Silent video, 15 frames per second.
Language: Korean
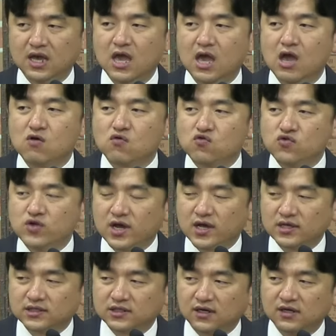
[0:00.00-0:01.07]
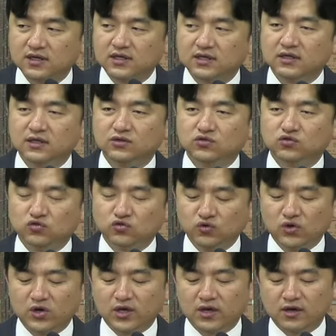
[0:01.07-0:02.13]
구약의 절기를
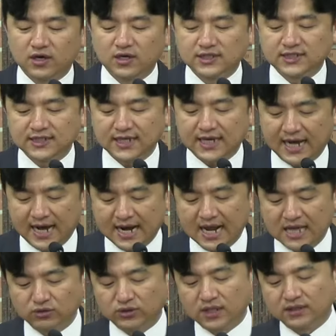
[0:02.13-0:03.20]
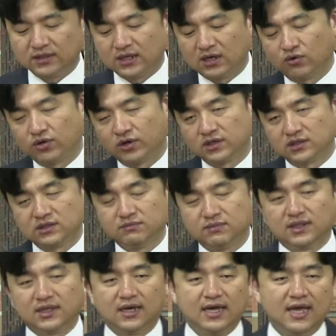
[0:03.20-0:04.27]
중요하게 여기지 않아도 된다라고
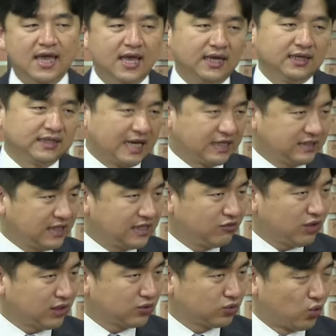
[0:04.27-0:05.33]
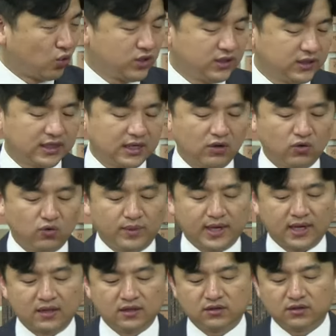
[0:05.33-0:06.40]
얘기했습니다. 다른 날도가동이다라고
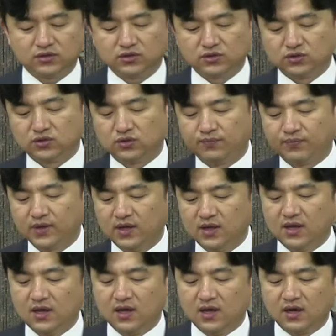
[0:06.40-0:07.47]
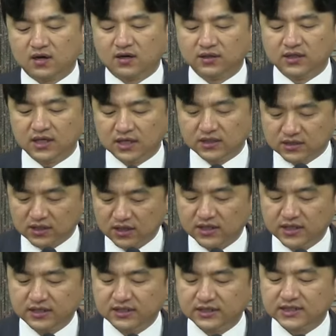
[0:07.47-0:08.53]
말하는 것이죠. 그런데
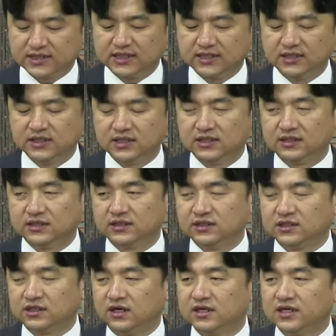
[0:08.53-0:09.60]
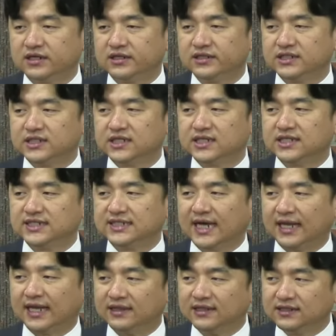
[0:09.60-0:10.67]
절기를 지키는 이들은 절기를 지키지
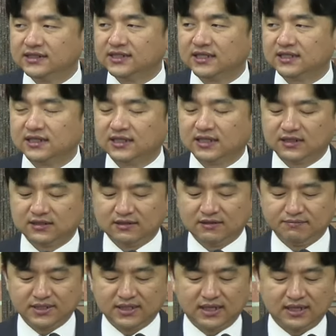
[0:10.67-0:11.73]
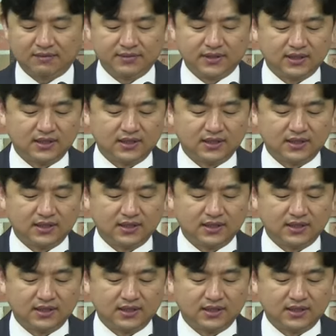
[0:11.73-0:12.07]
않는 자들에 대해서 비난합니다.